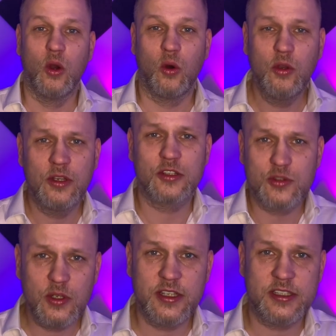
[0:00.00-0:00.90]
Und
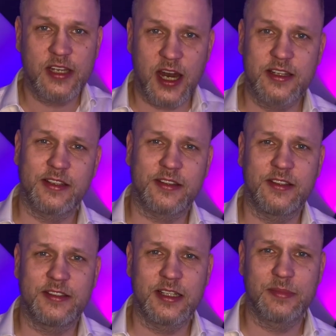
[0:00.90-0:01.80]
natürlich handelt es
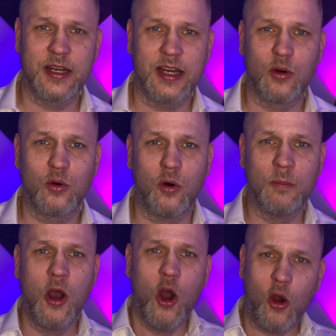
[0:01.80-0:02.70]
sich dabei auch
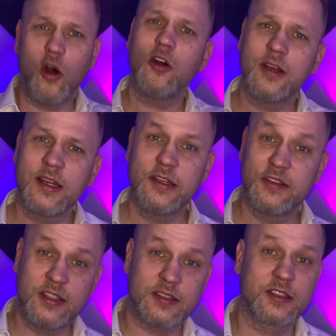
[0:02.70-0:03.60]
um
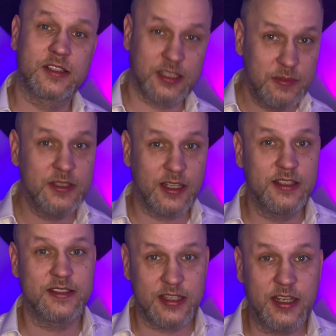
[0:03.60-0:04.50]
organisierte
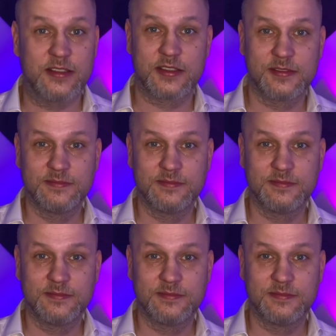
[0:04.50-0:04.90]
Kriminalität.